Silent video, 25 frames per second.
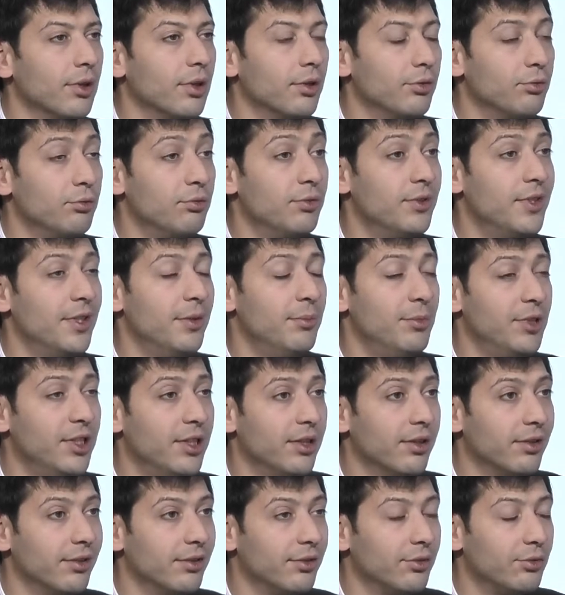du
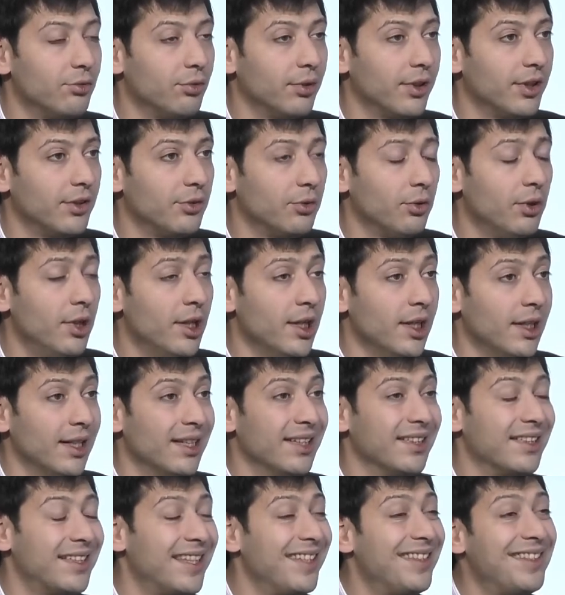débit du réseau,
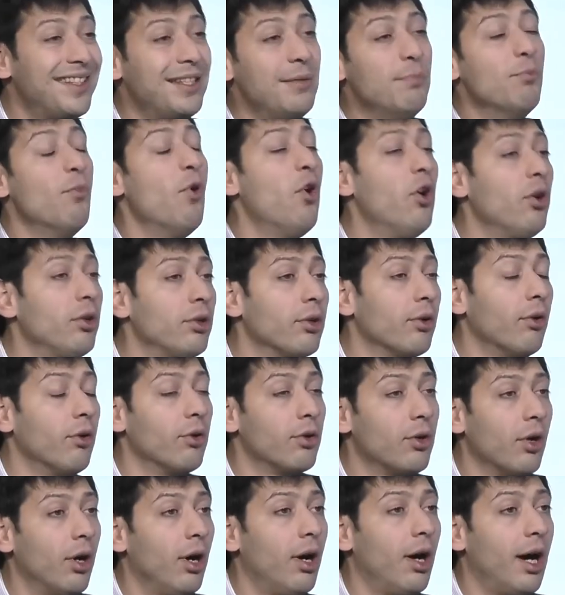qu'est-ce qui manque
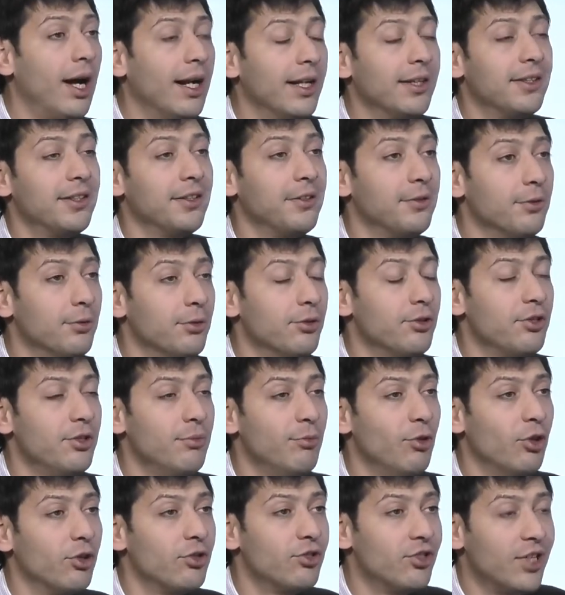encore à la technologie
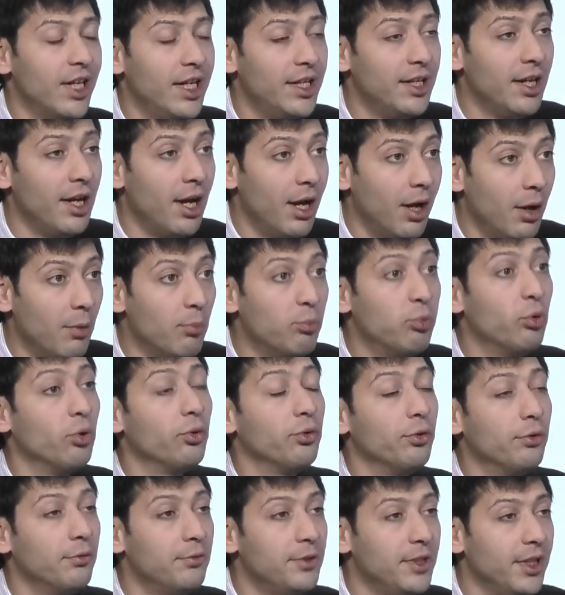blockchain pour
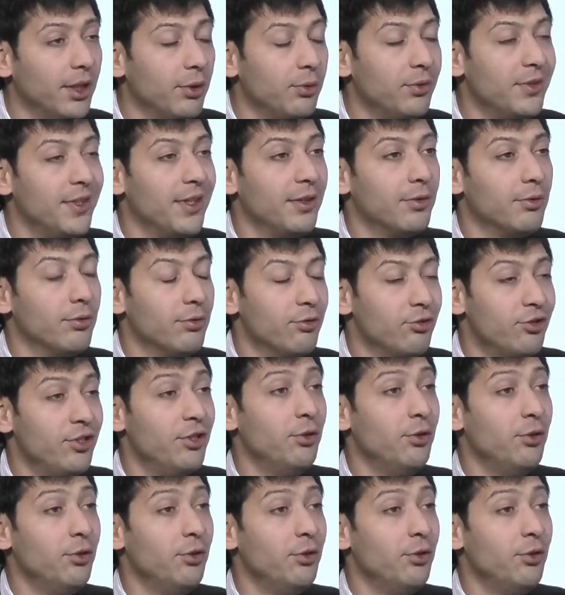devenir une technologie de